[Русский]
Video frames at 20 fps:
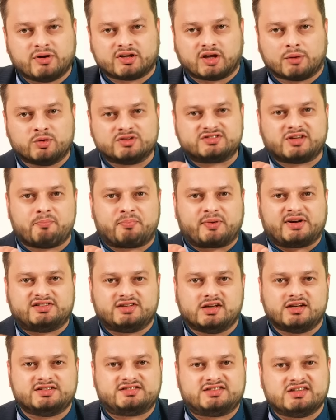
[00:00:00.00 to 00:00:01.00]
потому
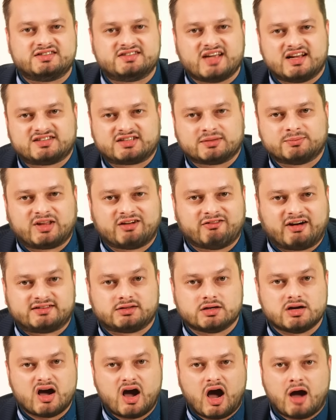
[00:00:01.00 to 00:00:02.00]
запретили сидельцам
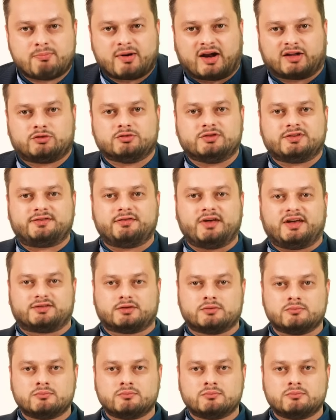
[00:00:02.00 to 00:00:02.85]
давать обратную связь.